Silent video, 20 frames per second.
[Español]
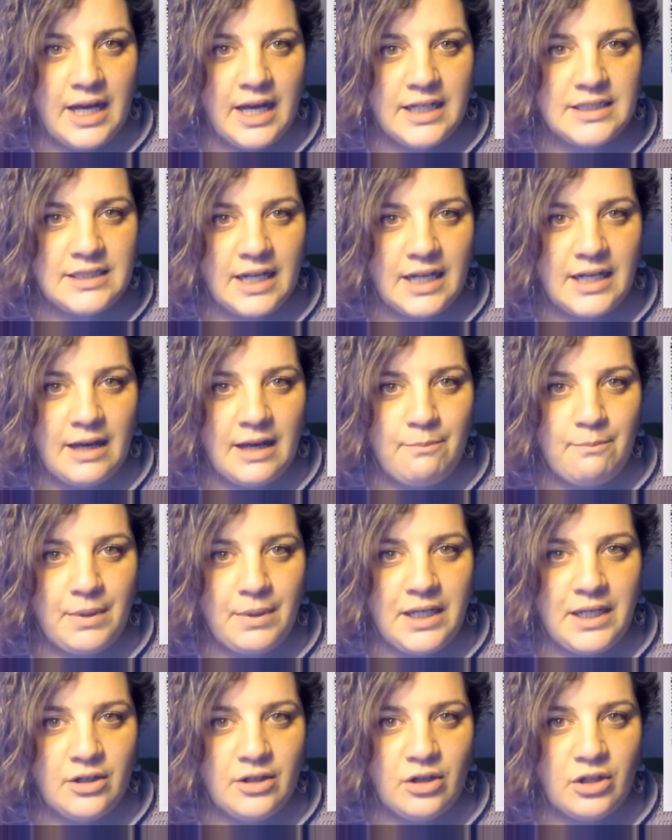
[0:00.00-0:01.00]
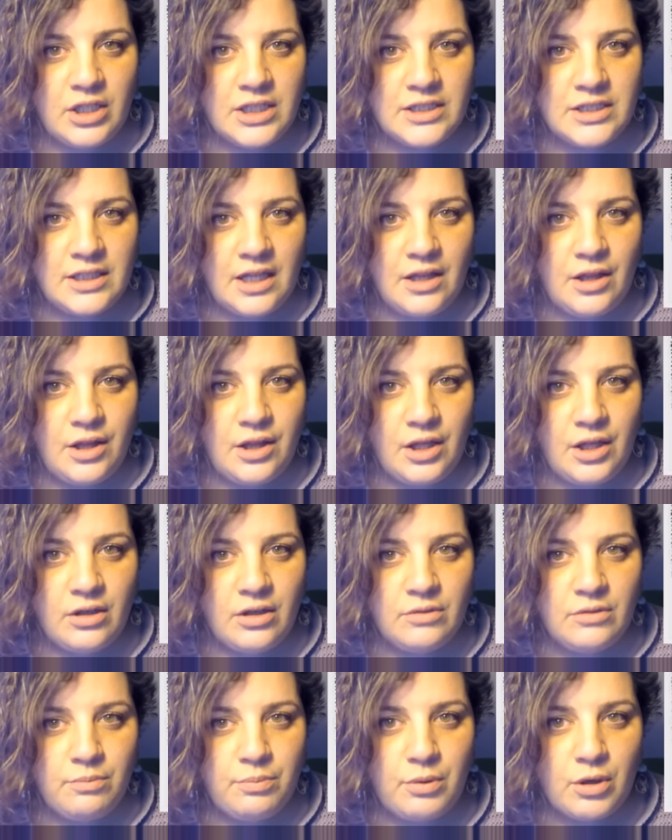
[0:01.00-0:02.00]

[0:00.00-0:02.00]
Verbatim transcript: estaría en peligro de extinción